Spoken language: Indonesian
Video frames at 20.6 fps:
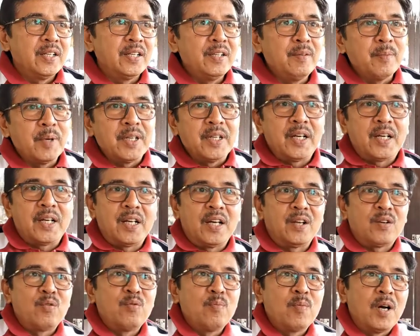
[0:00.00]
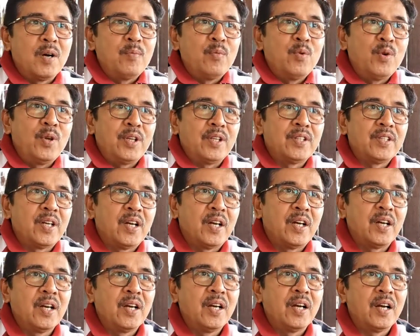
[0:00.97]
"Di manakah rumah muridnya?"
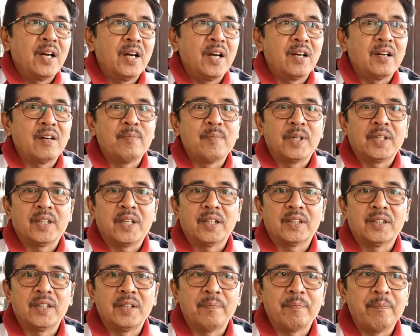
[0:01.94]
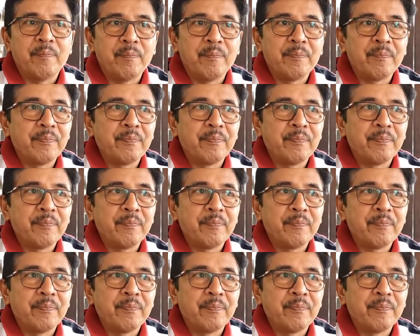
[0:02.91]
Ahmad Khatib.